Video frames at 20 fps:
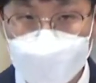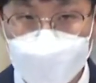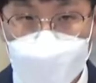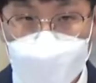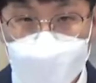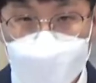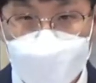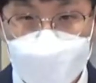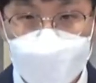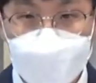
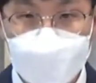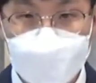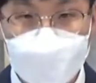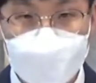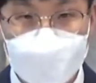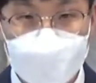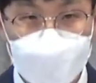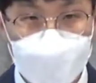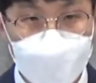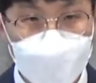페이스북을
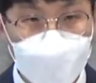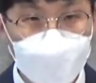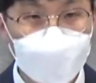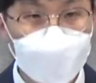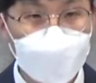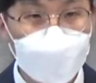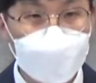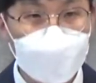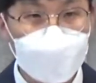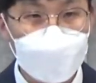이렇게
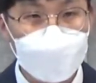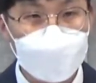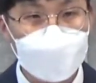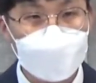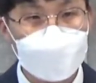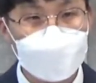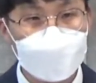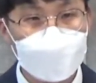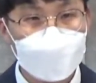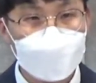보다가
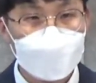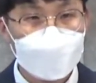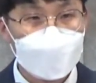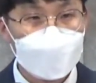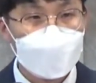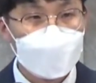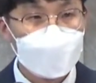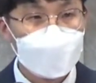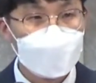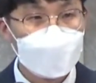
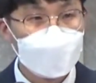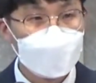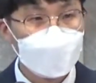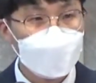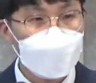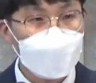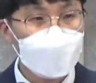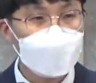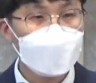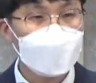그
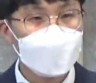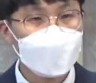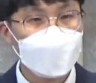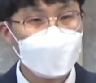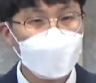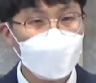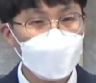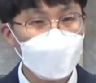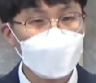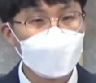페이스북에
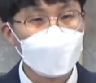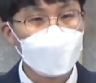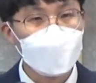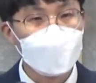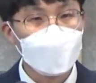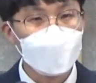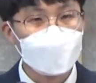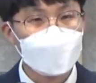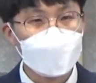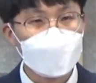어떤
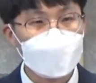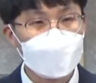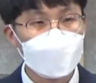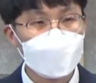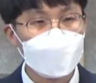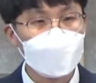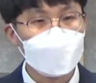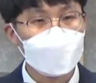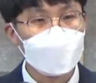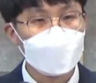
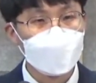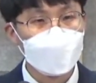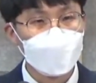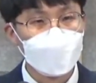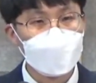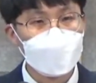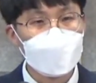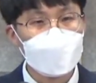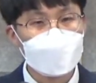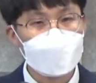목사님이
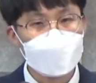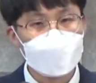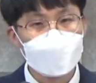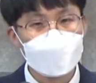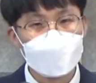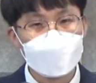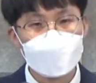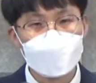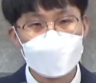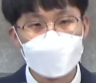올리신
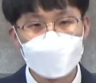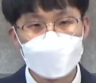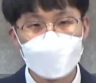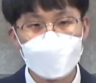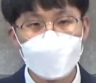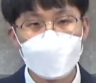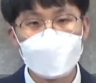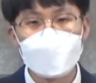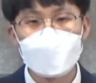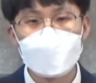그 글을
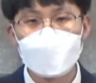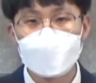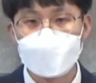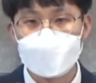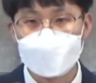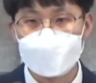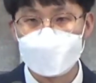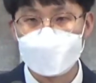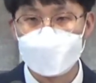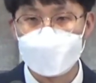본 적이
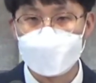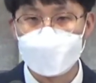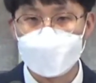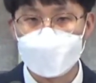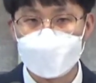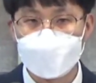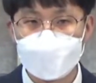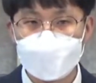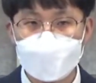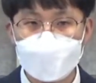있습니다.
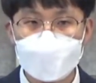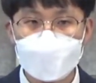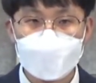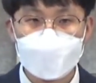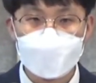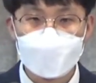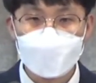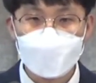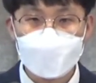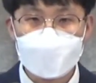
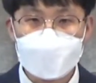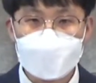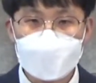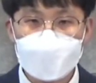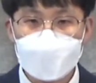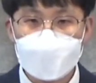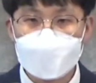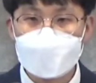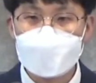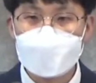좀
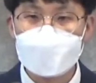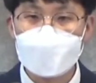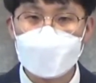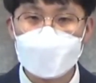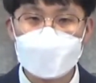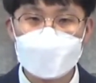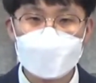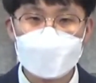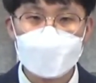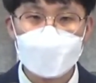시간이
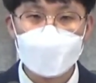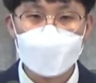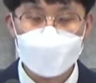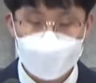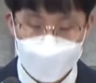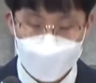지났는데